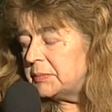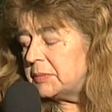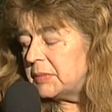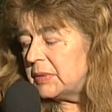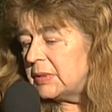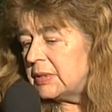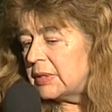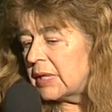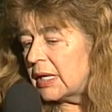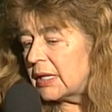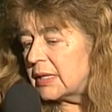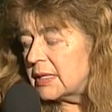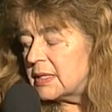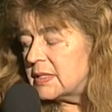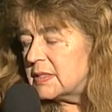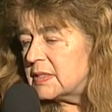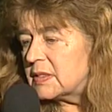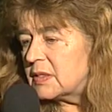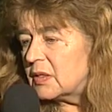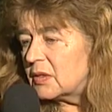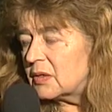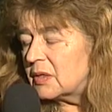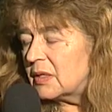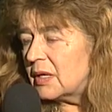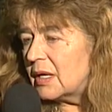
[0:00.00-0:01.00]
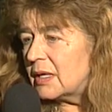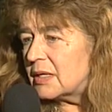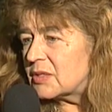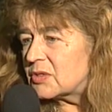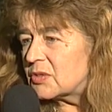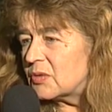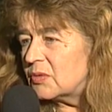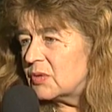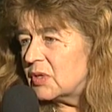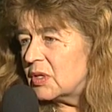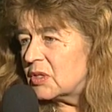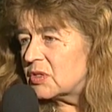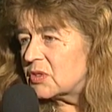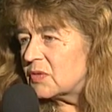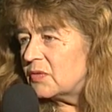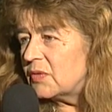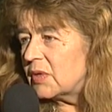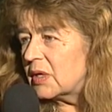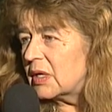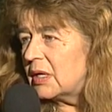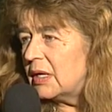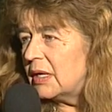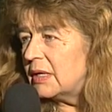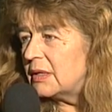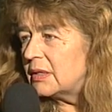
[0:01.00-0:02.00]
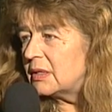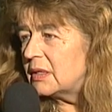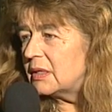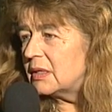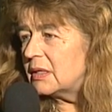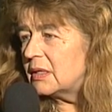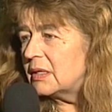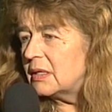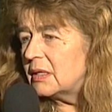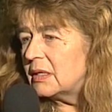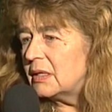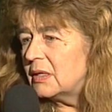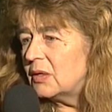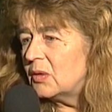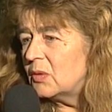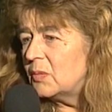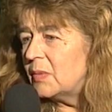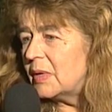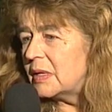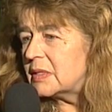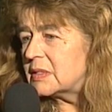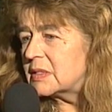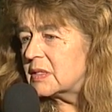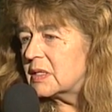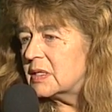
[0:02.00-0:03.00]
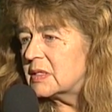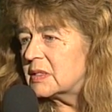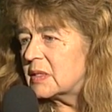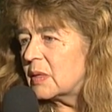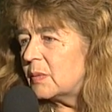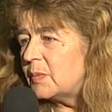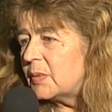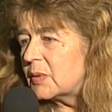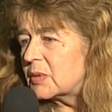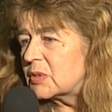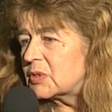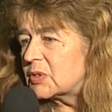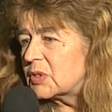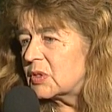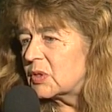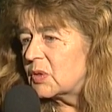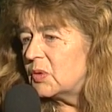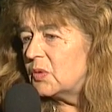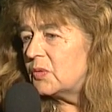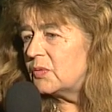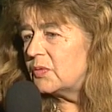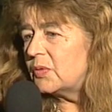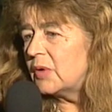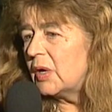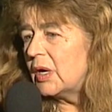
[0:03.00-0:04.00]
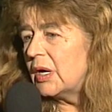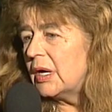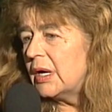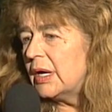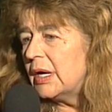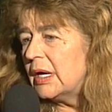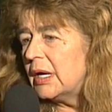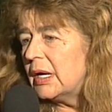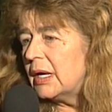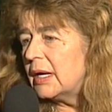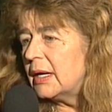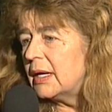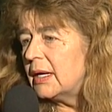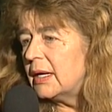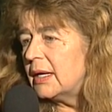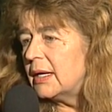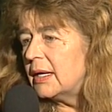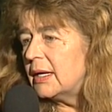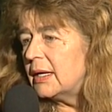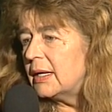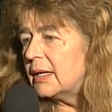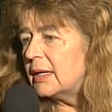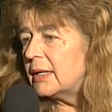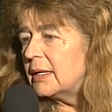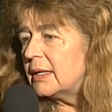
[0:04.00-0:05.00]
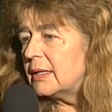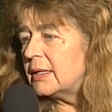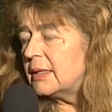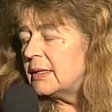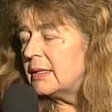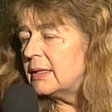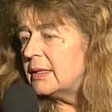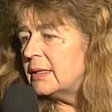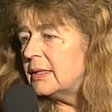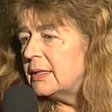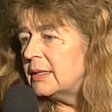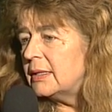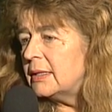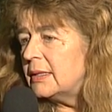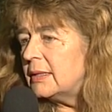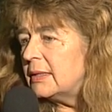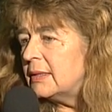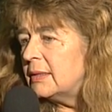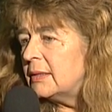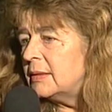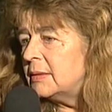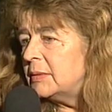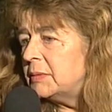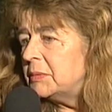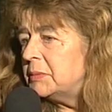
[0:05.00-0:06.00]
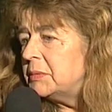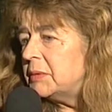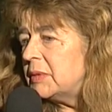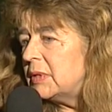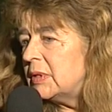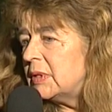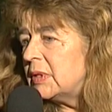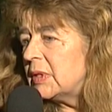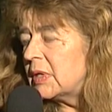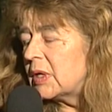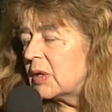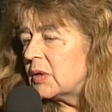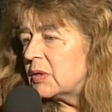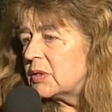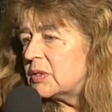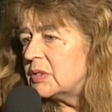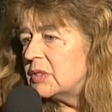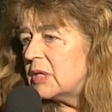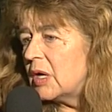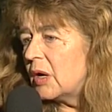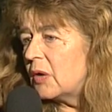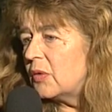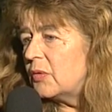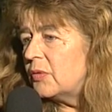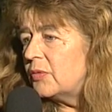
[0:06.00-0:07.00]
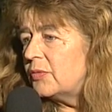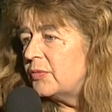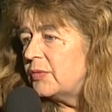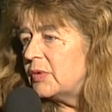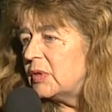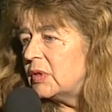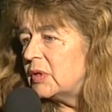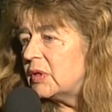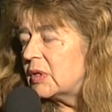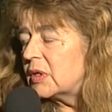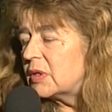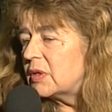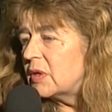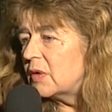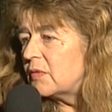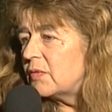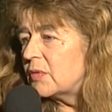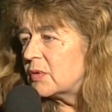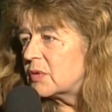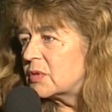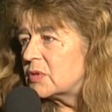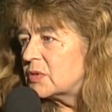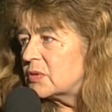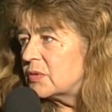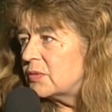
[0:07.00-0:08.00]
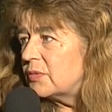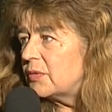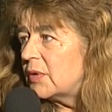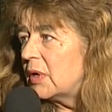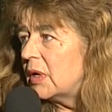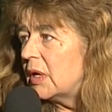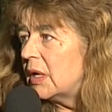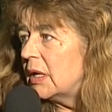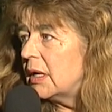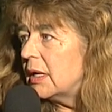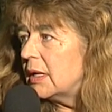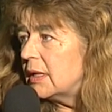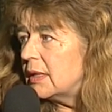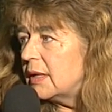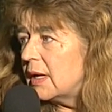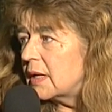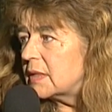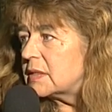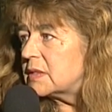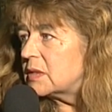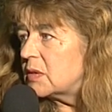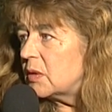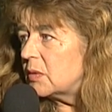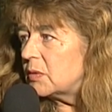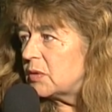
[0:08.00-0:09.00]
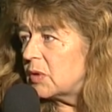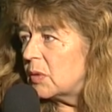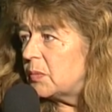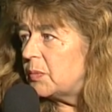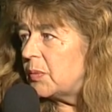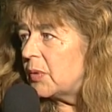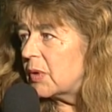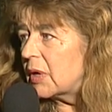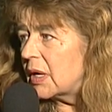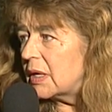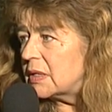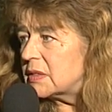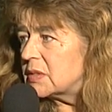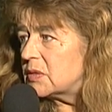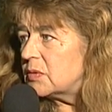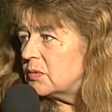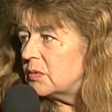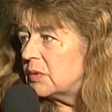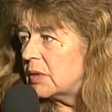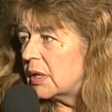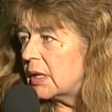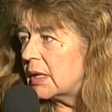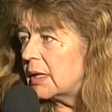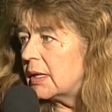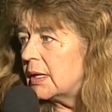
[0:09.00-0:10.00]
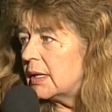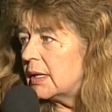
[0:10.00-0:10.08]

y, y, ta historia żołnierzy wyklętych i lubelskich zaporczyków e, i, i innych oddziałów, innych dowódców jasno to pokazuje.